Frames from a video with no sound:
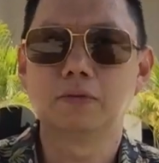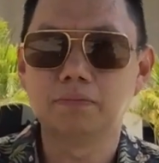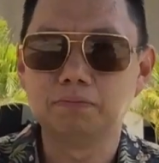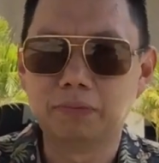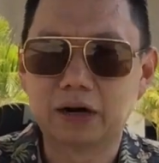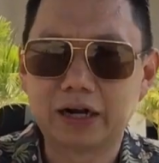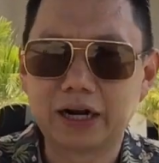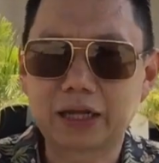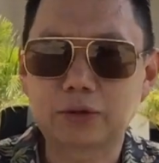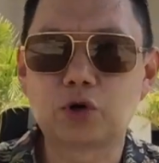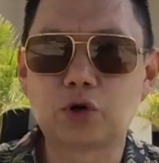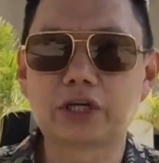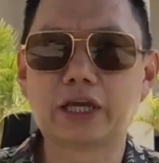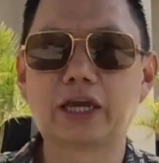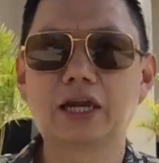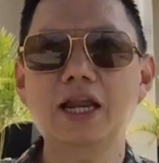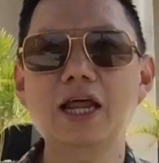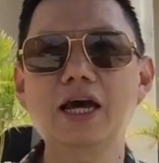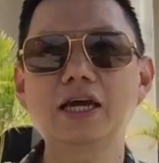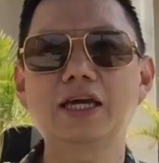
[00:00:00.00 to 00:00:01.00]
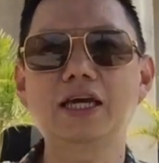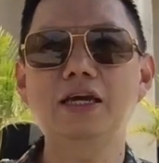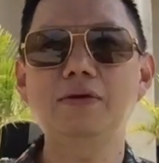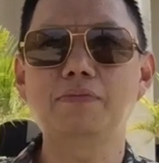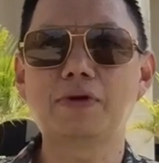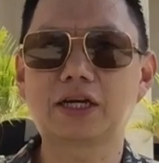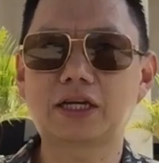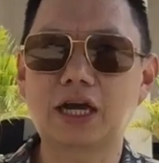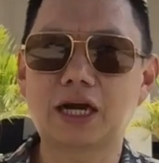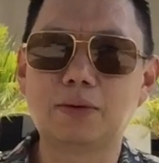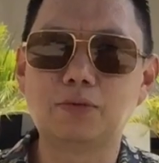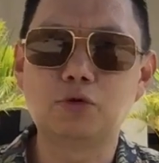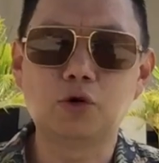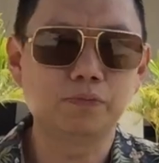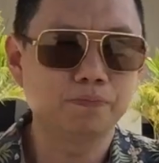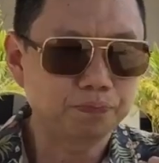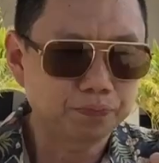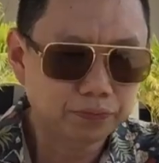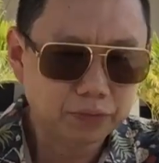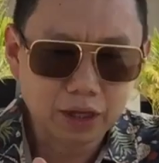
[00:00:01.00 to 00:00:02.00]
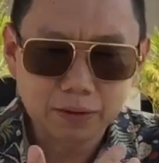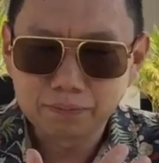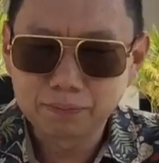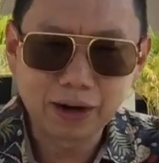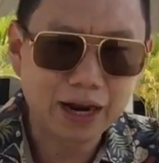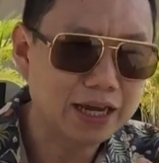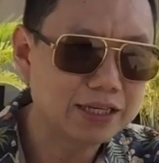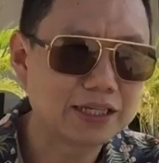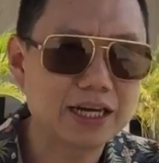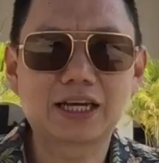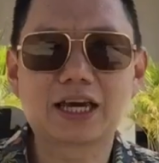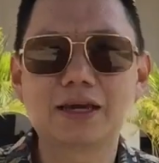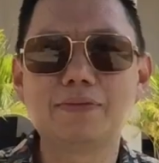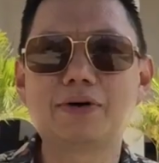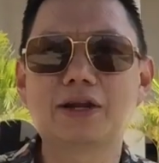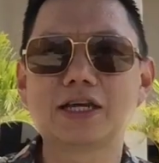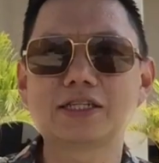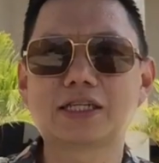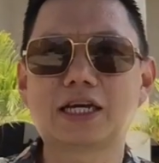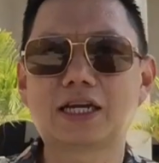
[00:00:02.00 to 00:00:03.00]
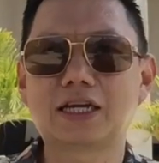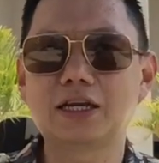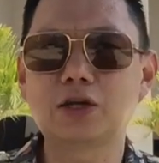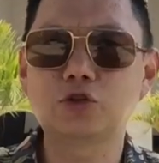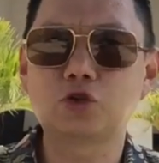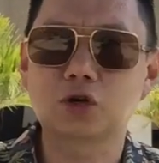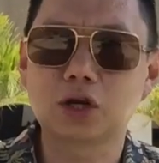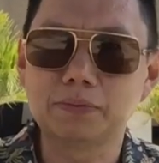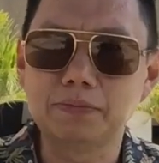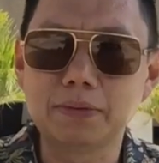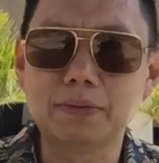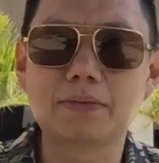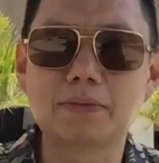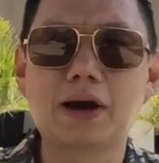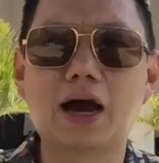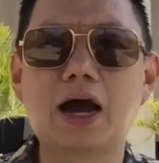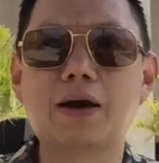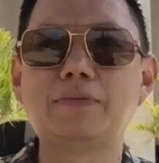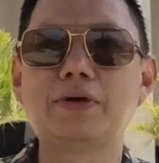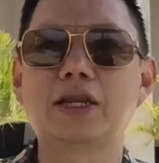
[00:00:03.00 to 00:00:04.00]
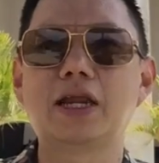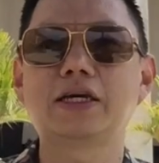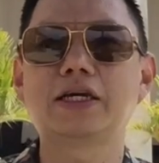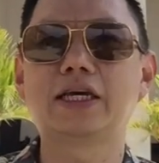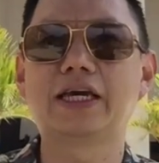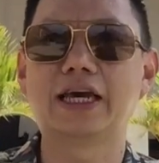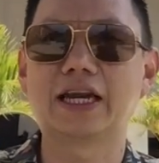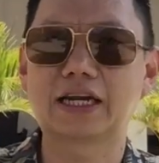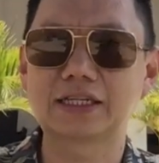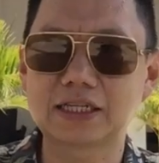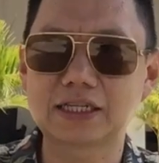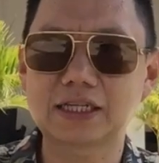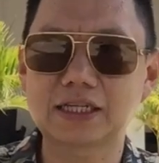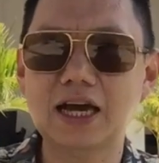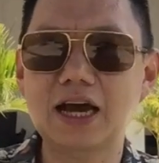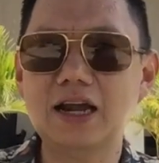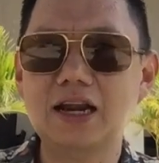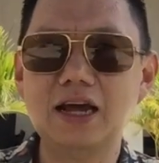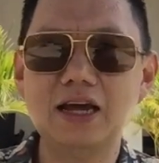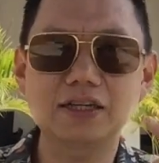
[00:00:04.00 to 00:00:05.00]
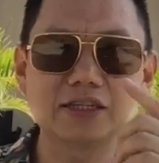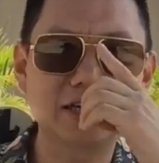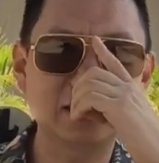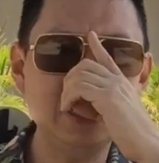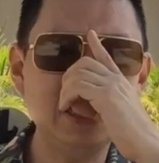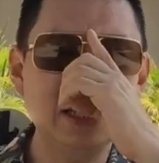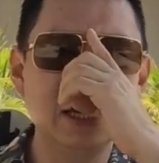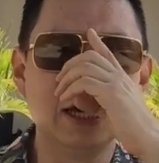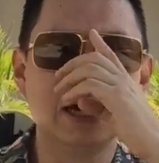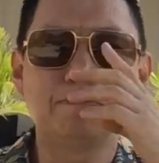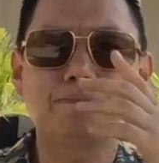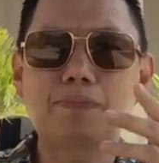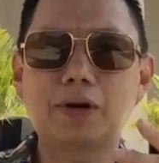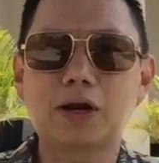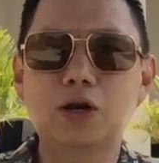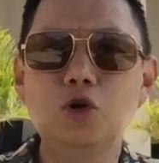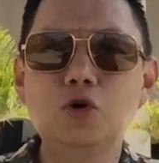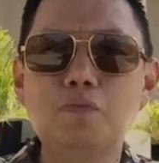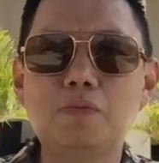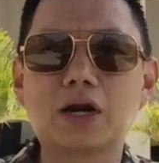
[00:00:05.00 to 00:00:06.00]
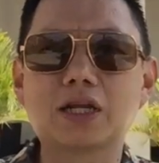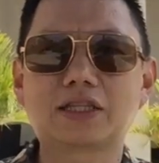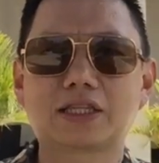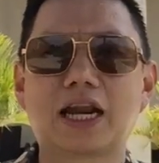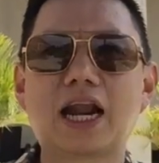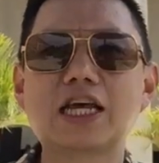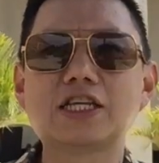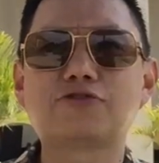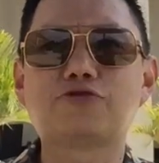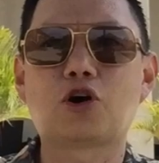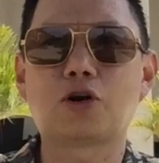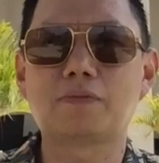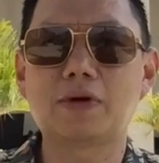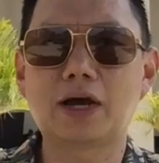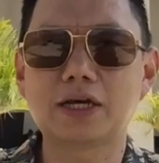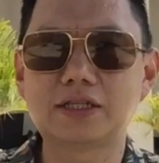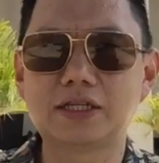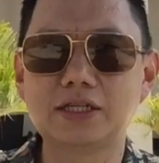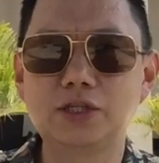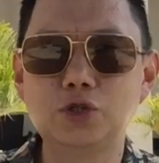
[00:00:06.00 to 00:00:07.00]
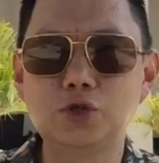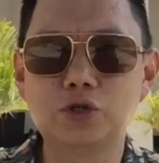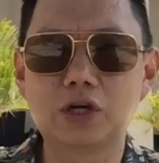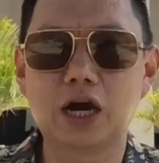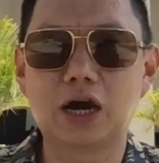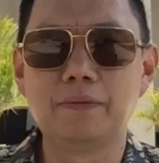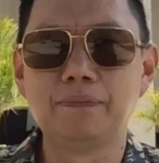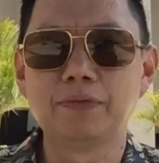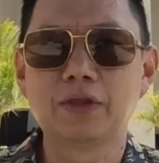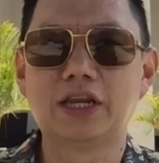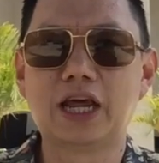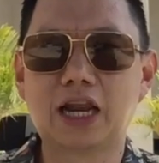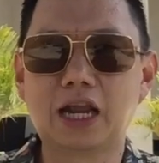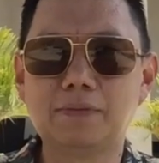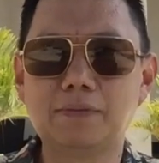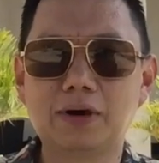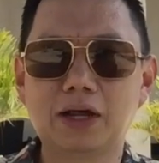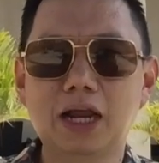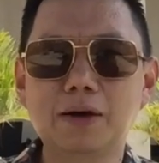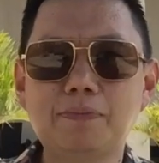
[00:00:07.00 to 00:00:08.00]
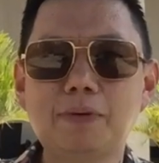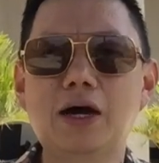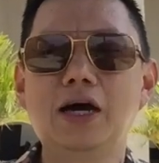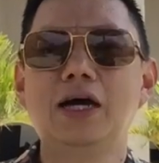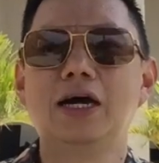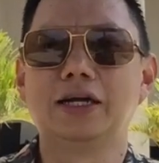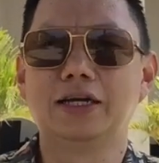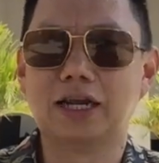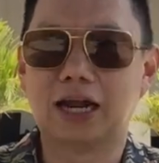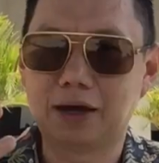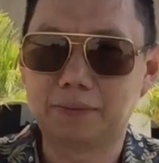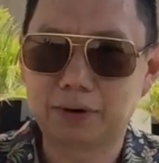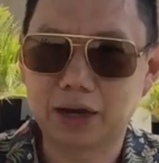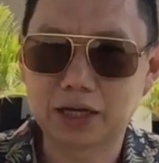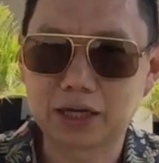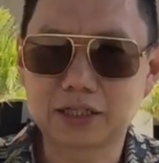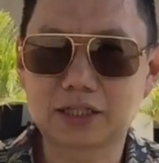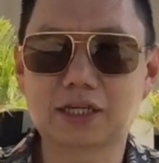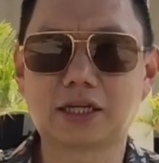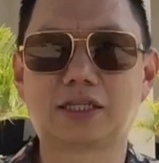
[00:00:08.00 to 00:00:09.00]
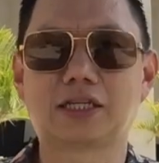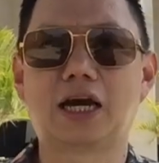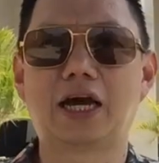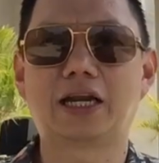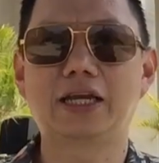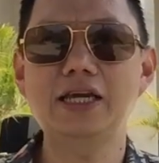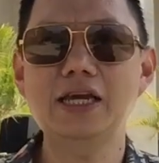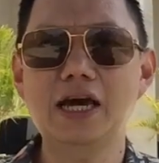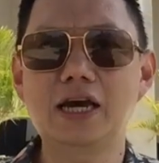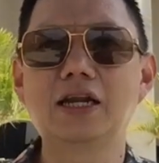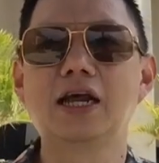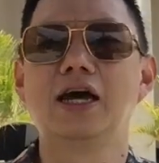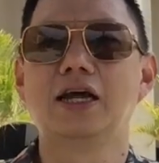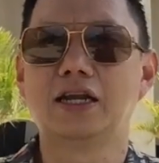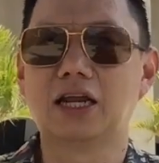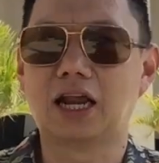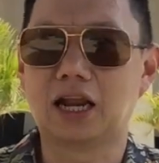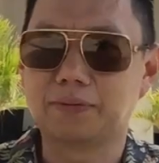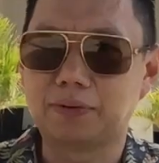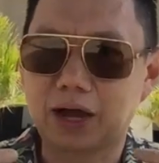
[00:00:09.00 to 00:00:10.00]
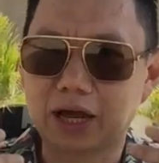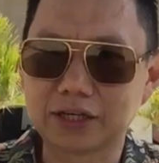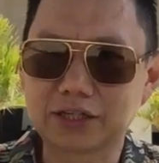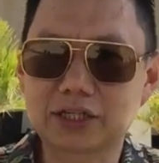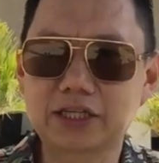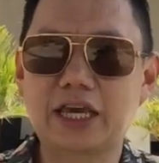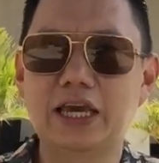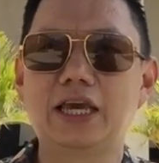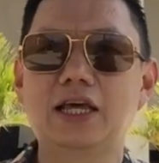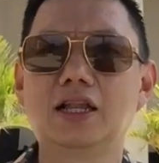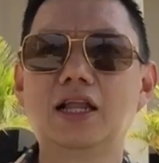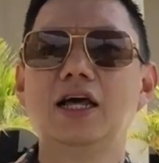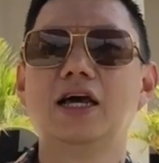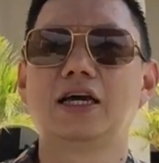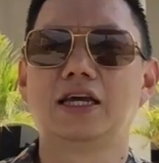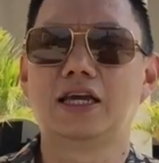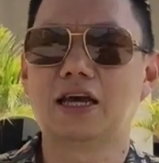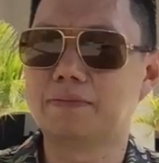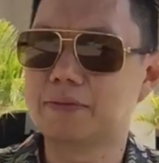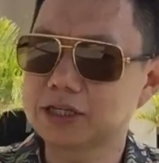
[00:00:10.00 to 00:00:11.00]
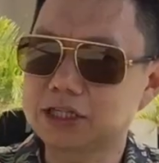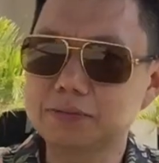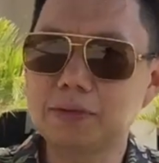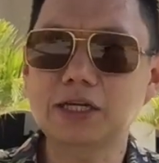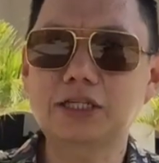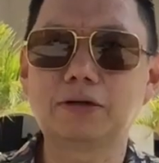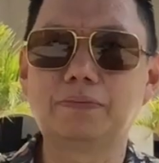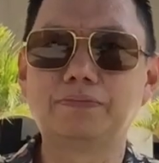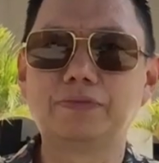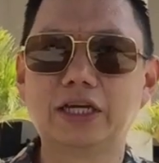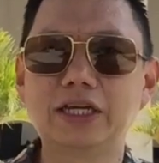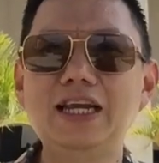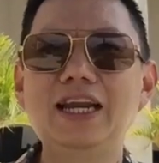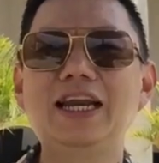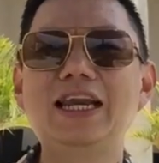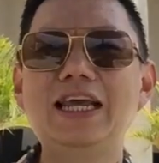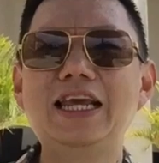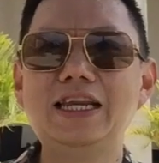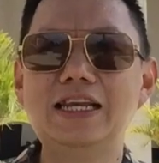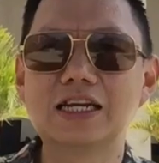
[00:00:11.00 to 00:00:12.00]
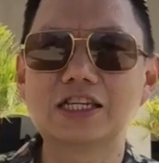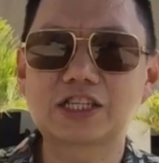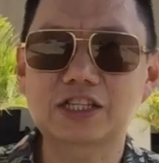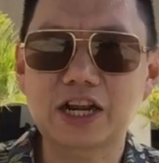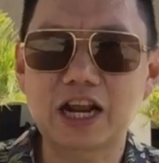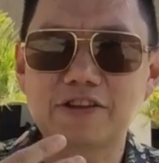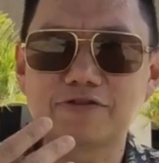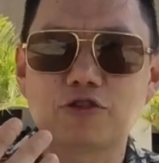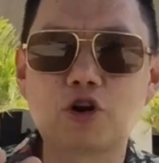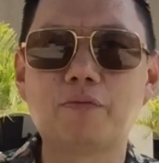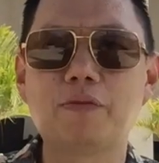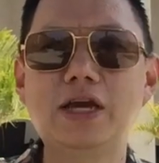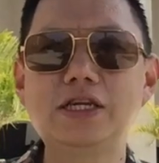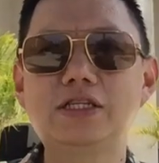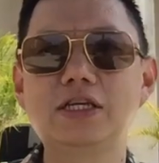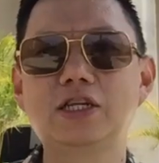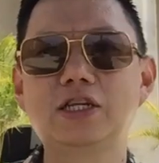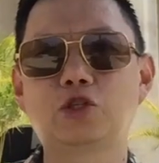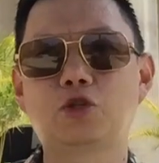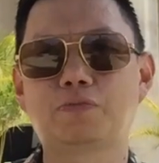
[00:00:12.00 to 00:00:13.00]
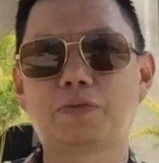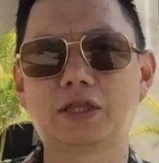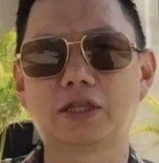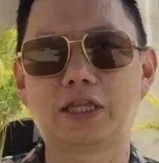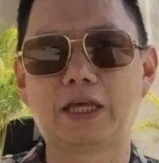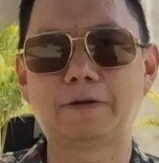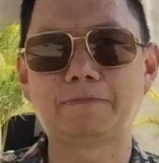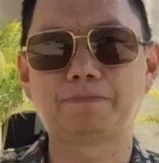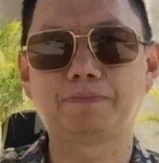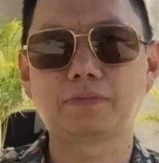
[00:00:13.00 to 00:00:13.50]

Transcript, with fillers: bernetworking lagi, mereka nggak mau belajar gimana caranya untuk lebih memahami lagi generasi sekarang. Jadi perlu bertransformasi juga dalam hal apa? Dalam hal keseharian, dalam hal skill, ya macam-macam. Jadi leaders transformation itu penting